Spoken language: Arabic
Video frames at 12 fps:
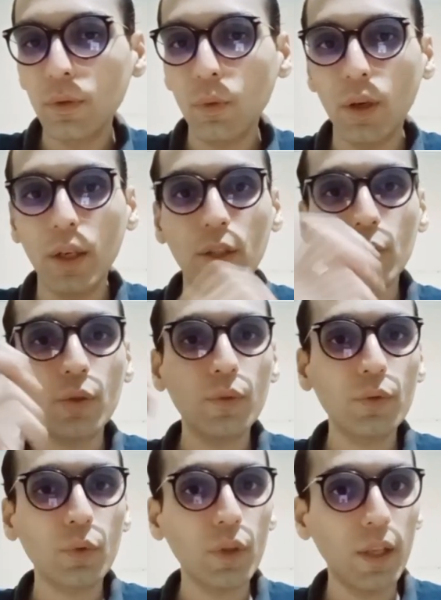ولا أشوف
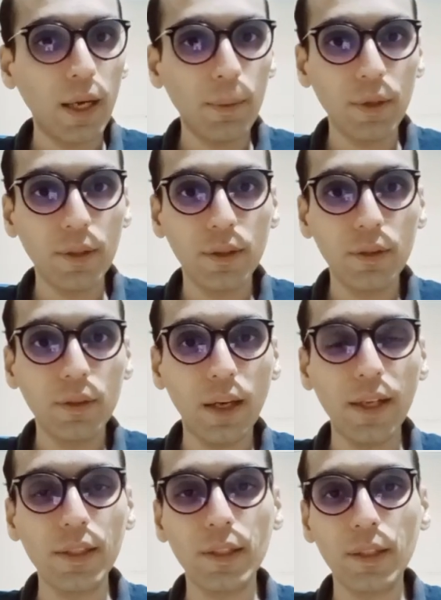سوق العمل
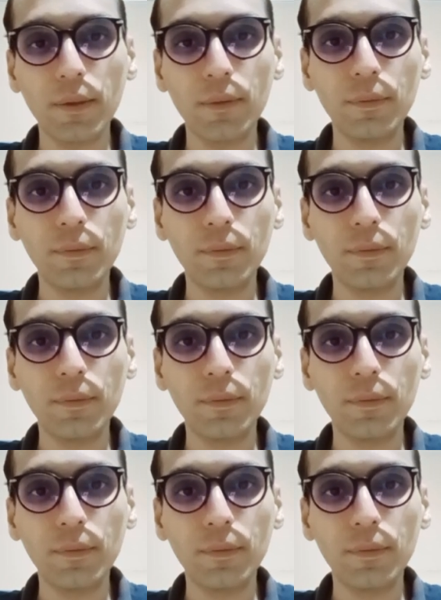عايز إيه؟